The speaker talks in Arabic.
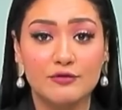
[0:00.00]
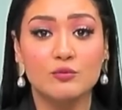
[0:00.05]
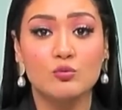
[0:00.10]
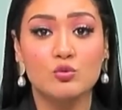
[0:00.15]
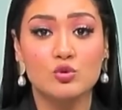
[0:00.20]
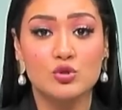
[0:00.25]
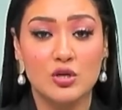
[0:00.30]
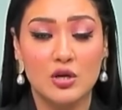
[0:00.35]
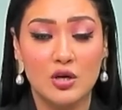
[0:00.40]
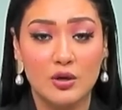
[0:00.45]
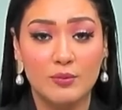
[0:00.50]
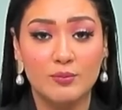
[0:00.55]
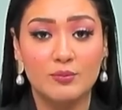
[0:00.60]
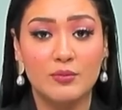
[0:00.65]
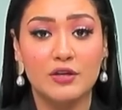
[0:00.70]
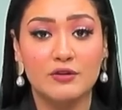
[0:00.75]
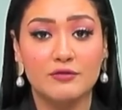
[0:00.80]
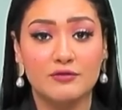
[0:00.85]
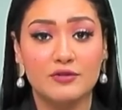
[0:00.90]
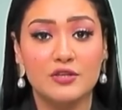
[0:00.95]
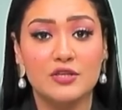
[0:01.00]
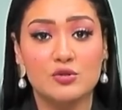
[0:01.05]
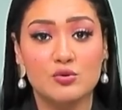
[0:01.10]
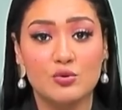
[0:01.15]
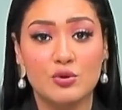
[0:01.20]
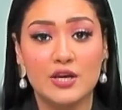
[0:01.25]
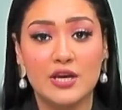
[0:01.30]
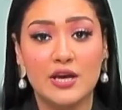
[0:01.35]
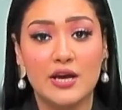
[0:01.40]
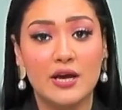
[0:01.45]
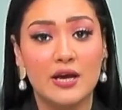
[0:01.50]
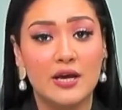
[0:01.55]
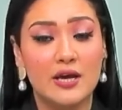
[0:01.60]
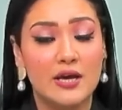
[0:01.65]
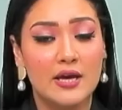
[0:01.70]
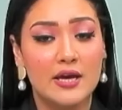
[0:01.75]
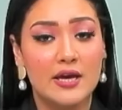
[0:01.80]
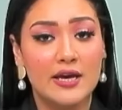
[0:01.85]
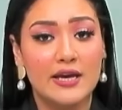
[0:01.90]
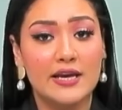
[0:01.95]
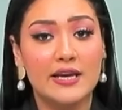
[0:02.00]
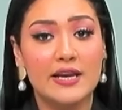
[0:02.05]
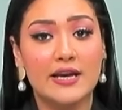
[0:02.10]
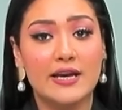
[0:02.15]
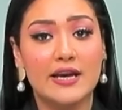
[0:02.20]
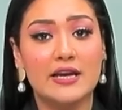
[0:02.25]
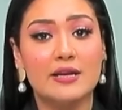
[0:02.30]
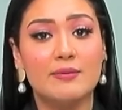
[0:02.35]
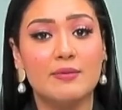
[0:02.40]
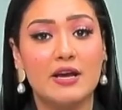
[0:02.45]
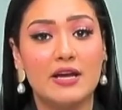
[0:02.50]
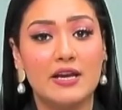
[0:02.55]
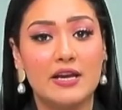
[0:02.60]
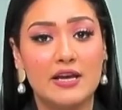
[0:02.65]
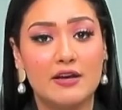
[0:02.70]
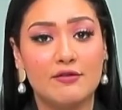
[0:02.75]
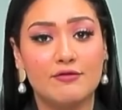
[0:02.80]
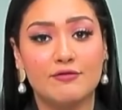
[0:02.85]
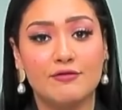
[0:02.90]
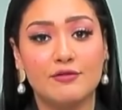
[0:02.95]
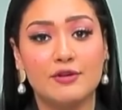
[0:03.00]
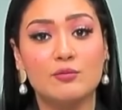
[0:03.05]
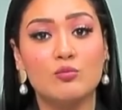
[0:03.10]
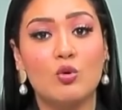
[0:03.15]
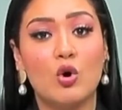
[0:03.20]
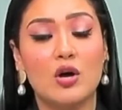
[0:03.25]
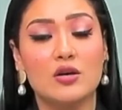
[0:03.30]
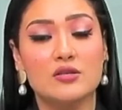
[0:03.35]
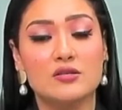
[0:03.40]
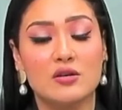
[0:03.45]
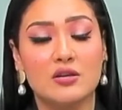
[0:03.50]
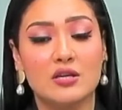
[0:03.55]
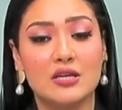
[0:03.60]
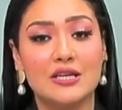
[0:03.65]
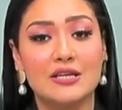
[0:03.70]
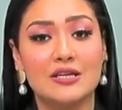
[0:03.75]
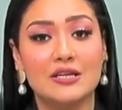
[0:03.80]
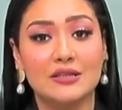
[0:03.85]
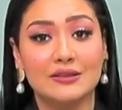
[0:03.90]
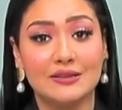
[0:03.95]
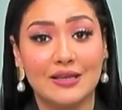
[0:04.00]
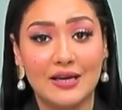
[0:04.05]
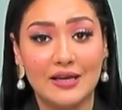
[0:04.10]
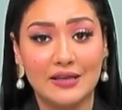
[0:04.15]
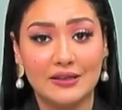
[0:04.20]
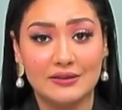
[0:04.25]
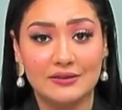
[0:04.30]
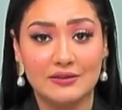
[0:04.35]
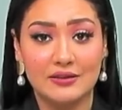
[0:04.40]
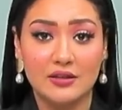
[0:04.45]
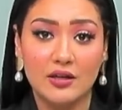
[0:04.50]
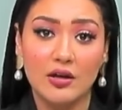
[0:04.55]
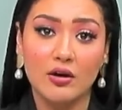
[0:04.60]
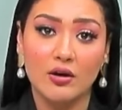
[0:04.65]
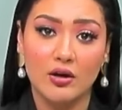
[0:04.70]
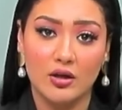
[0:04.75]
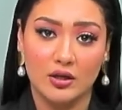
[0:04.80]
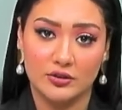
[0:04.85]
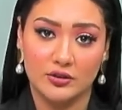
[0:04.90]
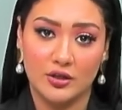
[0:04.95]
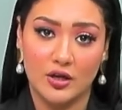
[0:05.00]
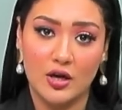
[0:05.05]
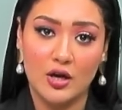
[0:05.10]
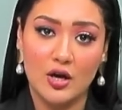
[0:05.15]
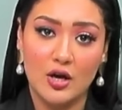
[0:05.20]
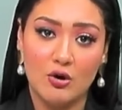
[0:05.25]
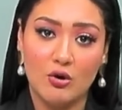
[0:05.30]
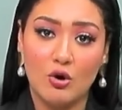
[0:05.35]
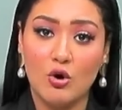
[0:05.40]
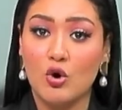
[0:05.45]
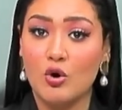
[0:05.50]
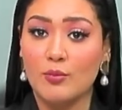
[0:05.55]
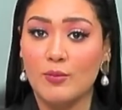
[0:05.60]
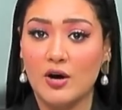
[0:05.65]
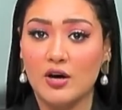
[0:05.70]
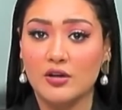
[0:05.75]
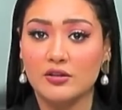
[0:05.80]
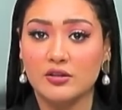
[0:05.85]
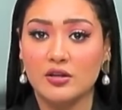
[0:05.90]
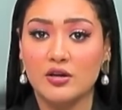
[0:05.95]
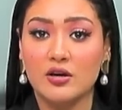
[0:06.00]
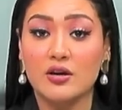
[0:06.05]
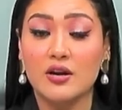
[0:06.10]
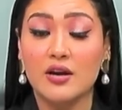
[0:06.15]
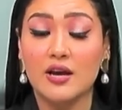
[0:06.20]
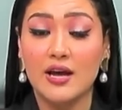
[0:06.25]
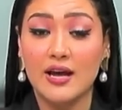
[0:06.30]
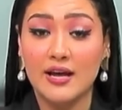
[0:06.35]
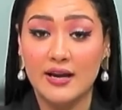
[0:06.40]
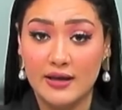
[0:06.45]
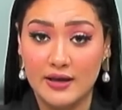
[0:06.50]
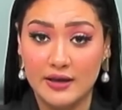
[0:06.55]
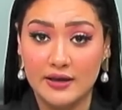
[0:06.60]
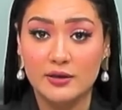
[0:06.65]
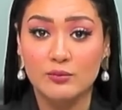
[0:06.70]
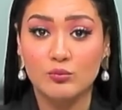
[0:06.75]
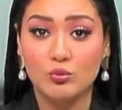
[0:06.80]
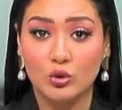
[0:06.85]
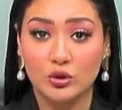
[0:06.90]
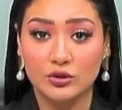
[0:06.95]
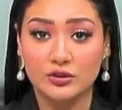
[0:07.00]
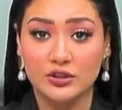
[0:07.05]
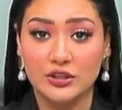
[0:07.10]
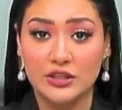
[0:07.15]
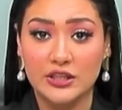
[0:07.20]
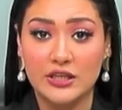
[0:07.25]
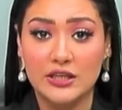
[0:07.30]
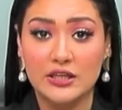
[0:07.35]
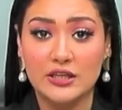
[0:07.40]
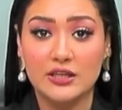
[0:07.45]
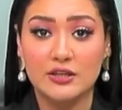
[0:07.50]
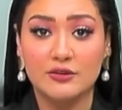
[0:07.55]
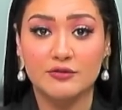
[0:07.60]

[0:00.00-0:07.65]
مصاب في سوريا إلى جانب آلاف المحاصرين تحت الأنقاض وهو ما أثار قلق المواطنين